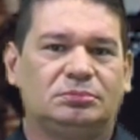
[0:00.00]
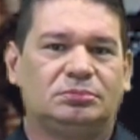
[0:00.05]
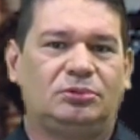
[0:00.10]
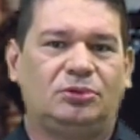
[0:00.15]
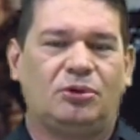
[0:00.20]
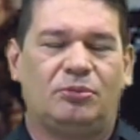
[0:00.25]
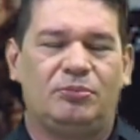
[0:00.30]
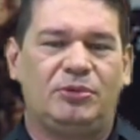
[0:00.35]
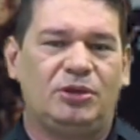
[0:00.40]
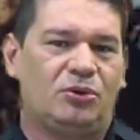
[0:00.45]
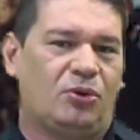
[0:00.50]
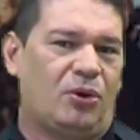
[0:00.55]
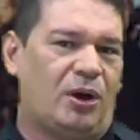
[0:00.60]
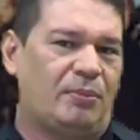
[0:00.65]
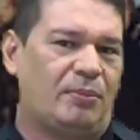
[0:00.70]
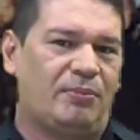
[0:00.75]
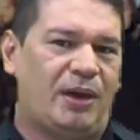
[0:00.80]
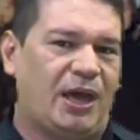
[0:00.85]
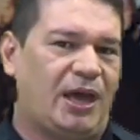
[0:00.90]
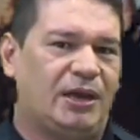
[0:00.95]
Dominou a
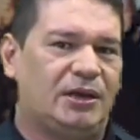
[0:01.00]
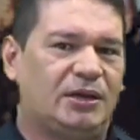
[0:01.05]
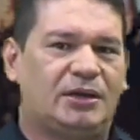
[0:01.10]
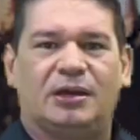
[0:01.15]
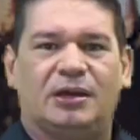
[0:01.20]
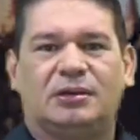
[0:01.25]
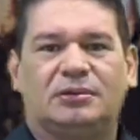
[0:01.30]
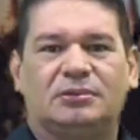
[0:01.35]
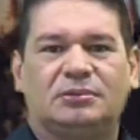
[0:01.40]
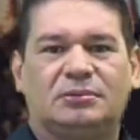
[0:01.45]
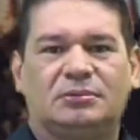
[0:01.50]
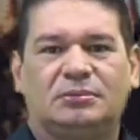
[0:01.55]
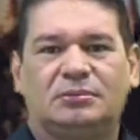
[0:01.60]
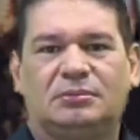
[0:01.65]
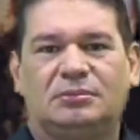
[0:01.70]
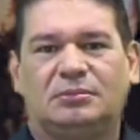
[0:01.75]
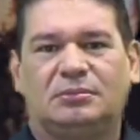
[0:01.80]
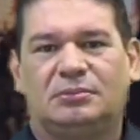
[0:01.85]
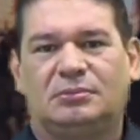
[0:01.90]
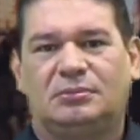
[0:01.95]
América,
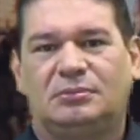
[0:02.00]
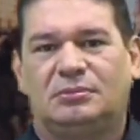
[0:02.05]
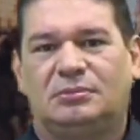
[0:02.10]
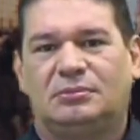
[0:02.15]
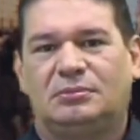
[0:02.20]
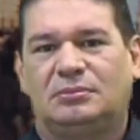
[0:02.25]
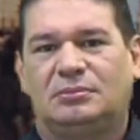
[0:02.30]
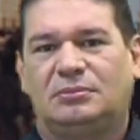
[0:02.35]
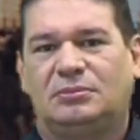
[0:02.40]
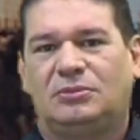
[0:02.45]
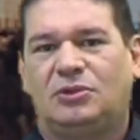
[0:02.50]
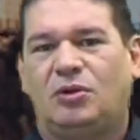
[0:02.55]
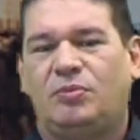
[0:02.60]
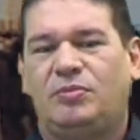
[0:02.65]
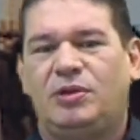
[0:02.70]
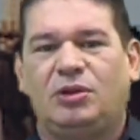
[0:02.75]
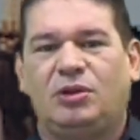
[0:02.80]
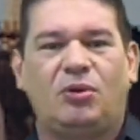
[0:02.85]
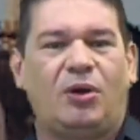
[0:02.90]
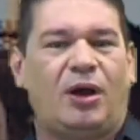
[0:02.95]

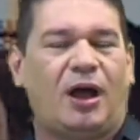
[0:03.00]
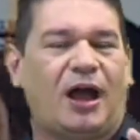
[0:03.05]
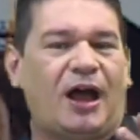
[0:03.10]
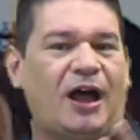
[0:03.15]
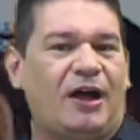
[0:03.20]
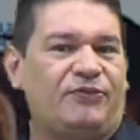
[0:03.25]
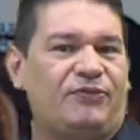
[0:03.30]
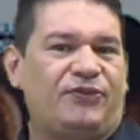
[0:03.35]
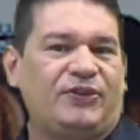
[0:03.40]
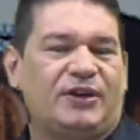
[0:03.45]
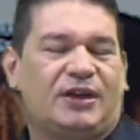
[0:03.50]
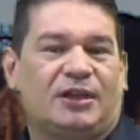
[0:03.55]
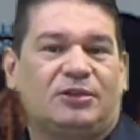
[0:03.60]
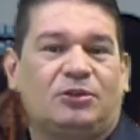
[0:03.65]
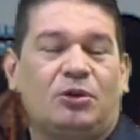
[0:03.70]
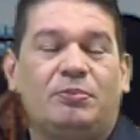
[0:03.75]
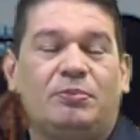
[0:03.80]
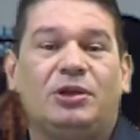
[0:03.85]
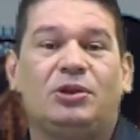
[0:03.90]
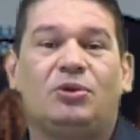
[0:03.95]
dominou a África,
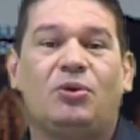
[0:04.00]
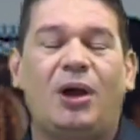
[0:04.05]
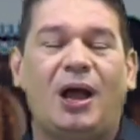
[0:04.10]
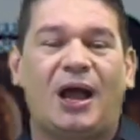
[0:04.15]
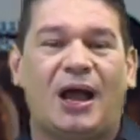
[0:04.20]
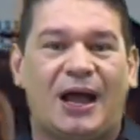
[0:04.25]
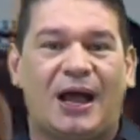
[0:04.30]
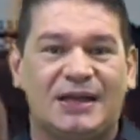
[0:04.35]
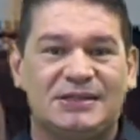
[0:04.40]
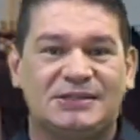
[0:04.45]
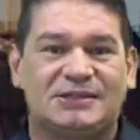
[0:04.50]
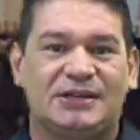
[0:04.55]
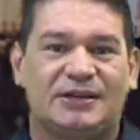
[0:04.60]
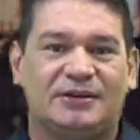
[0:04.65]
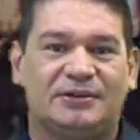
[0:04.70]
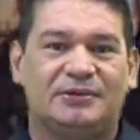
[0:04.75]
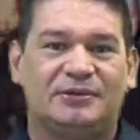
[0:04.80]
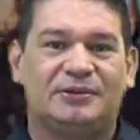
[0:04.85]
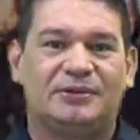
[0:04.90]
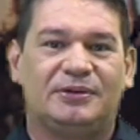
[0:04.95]
dominou a
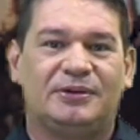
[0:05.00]
Ásia.